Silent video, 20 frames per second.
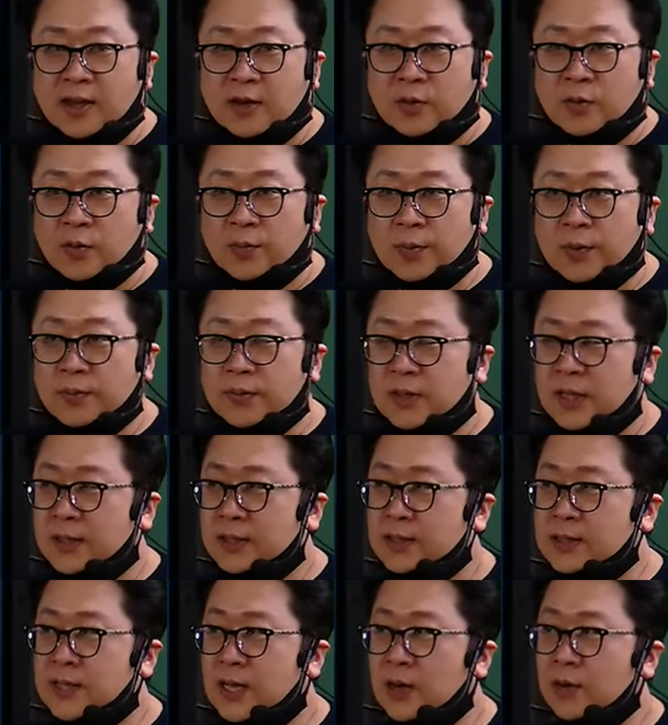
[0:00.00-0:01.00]
공법은
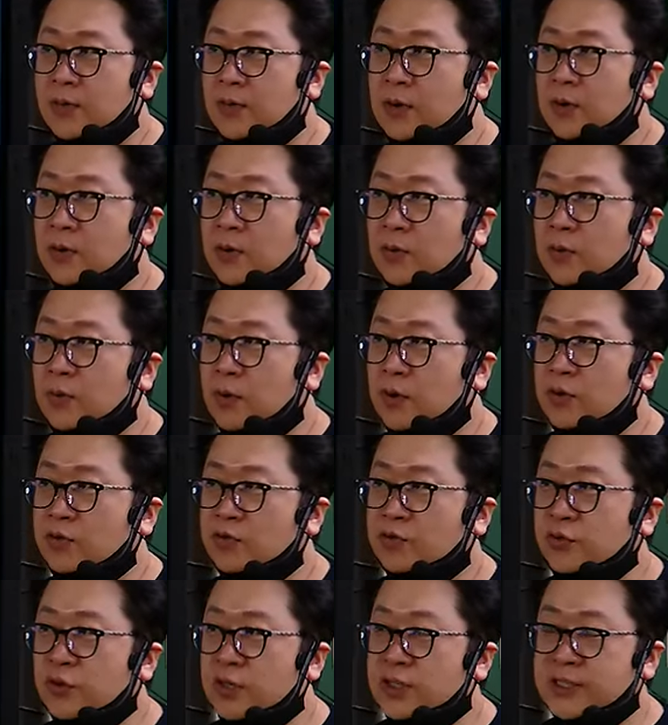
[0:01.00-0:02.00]
한 4월, 5월,
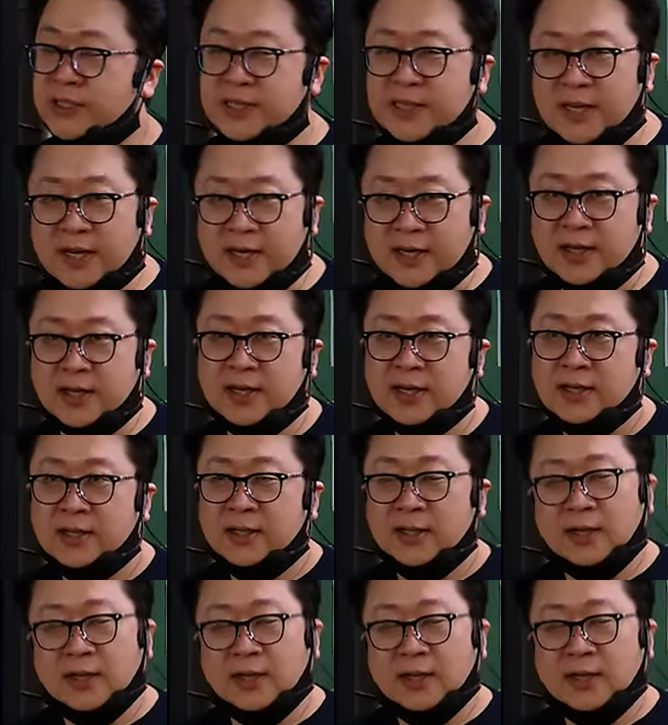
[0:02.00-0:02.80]
6월 지나야